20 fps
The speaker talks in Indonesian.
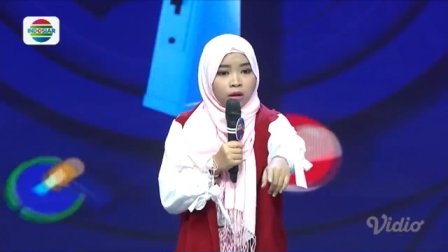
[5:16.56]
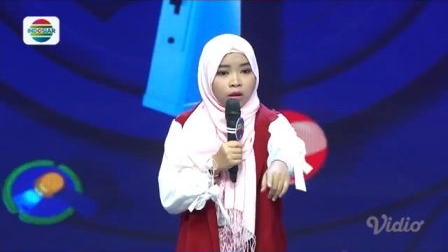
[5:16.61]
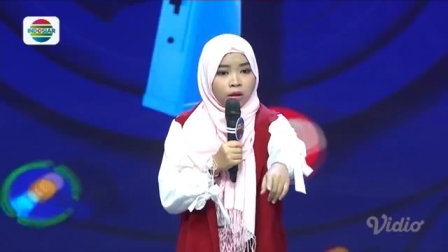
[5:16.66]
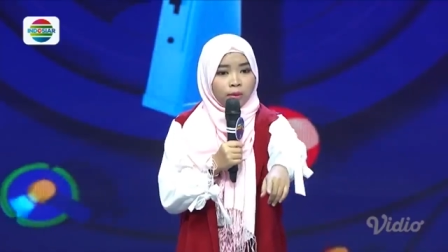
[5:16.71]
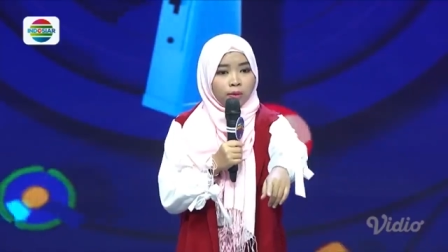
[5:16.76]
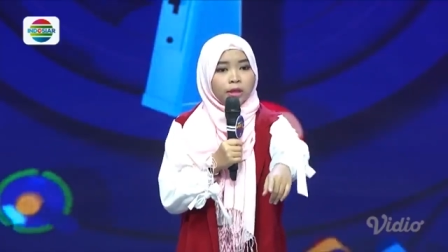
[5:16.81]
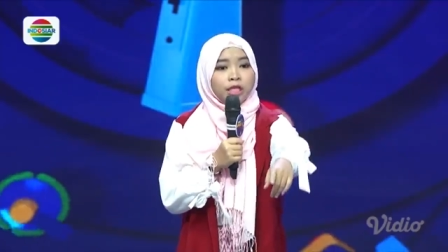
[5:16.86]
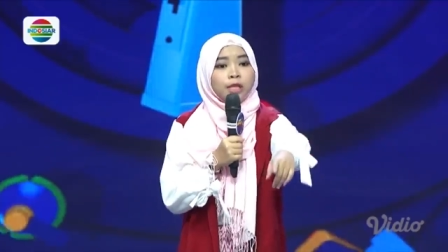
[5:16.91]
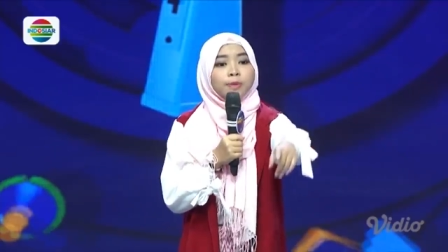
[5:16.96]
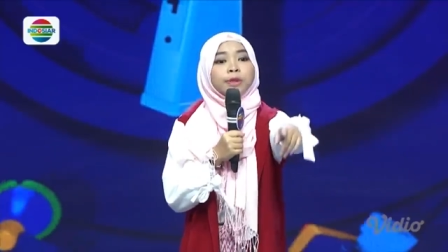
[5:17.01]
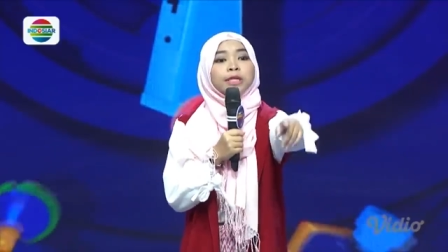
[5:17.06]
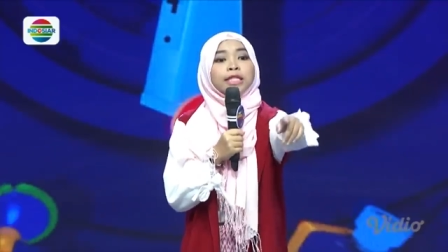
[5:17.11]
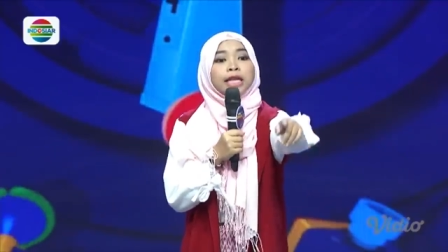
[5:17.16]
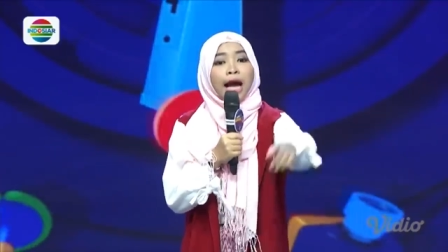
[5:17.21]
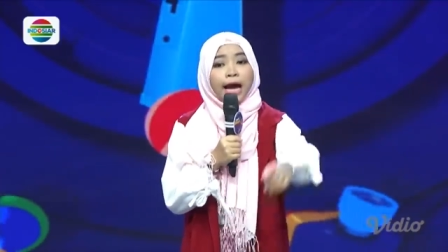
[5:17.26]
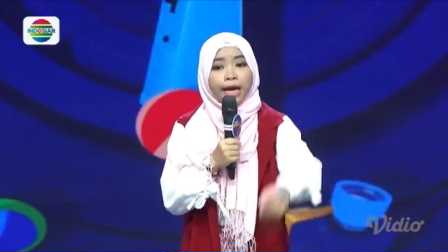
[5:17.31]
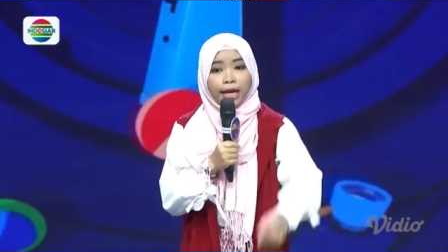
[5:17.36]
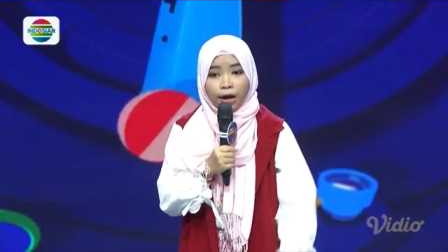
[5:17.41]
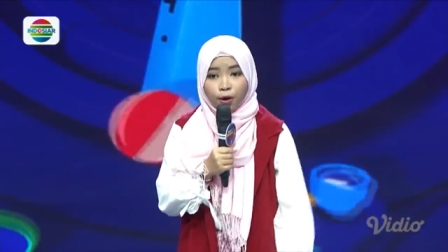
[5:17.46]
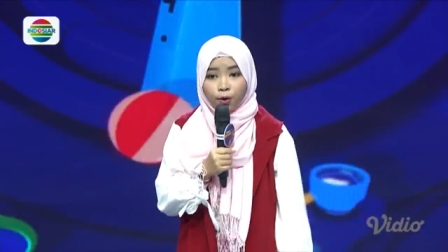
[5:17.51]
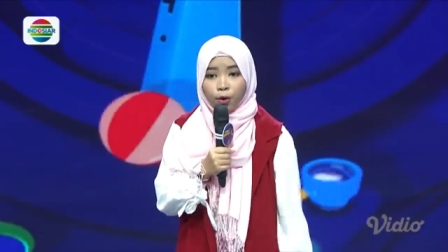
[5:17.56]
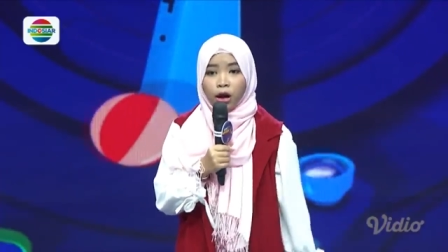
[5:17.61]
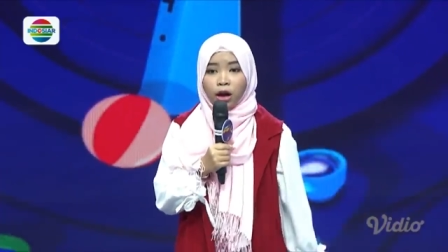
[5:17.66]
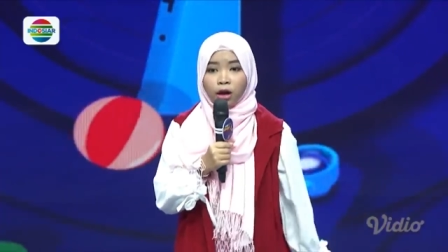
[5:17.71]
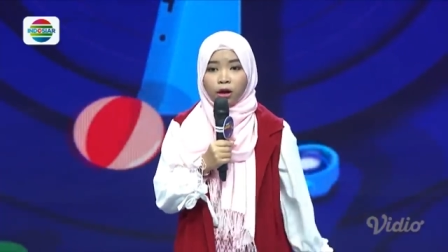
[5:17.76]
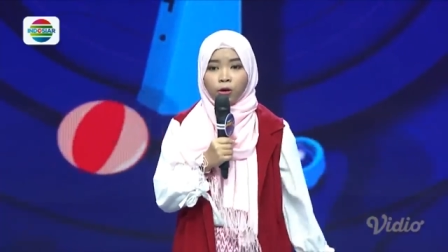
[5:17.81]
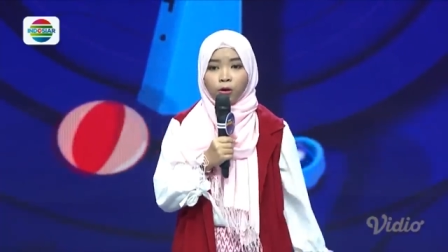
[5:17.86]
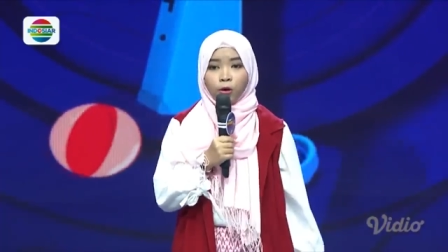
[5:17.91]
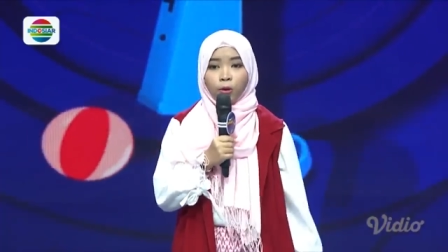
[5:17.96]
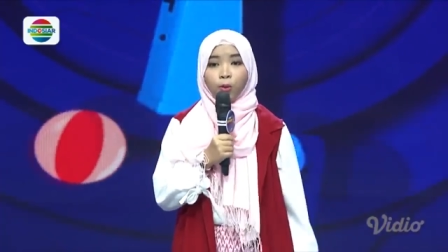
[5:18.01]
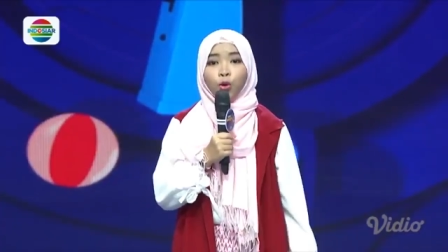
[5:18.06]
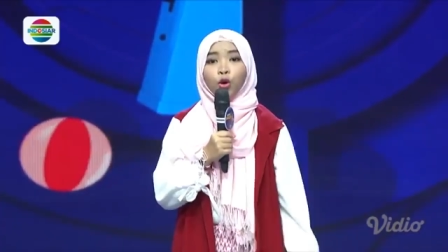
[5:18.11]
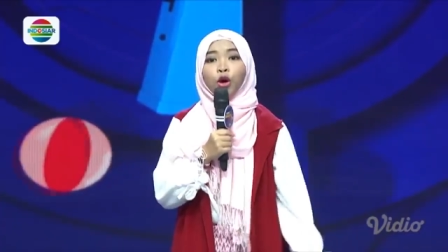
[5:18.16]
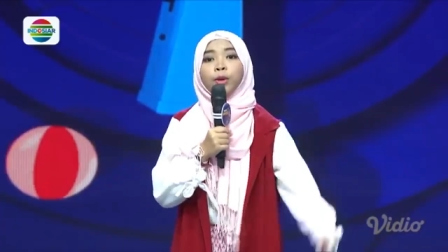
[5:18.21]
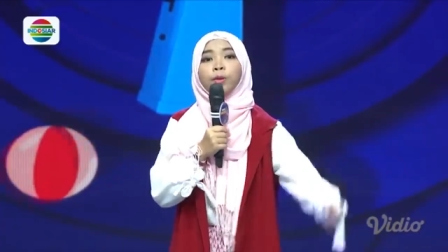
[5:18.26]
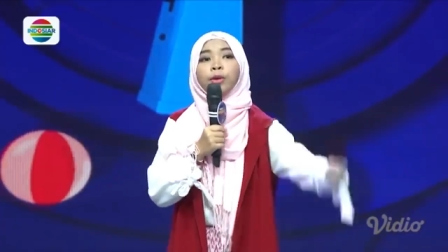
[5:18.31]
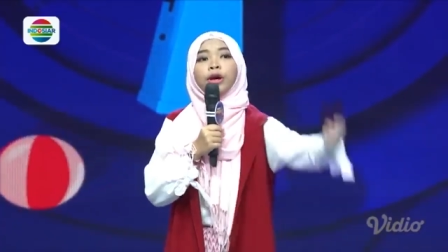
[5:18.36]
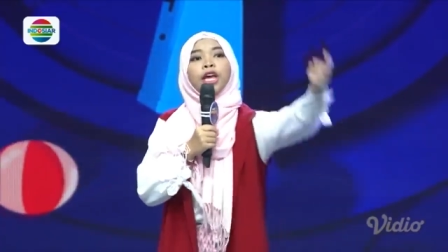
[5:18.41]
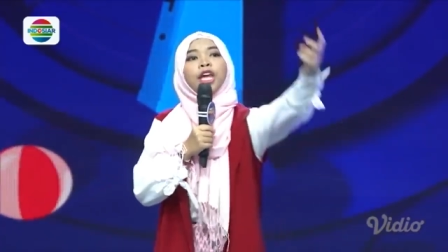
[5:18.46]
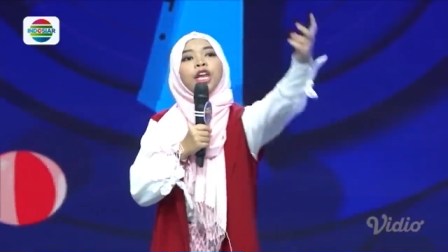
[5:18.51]
pasti percaya gue. Mungkin
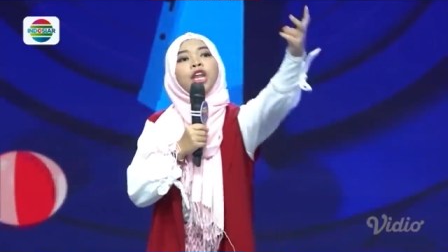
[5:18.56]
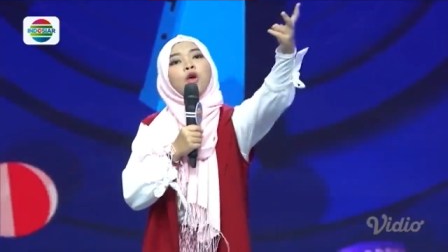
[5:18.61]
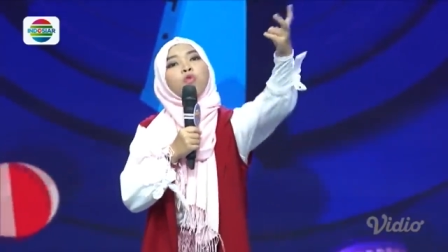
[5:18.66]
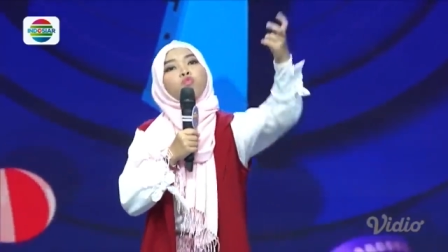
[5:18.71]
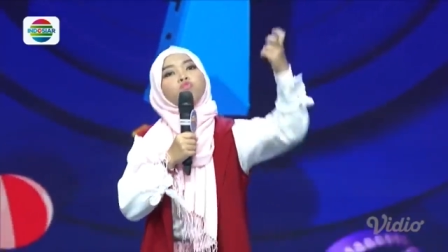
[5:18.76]
begini.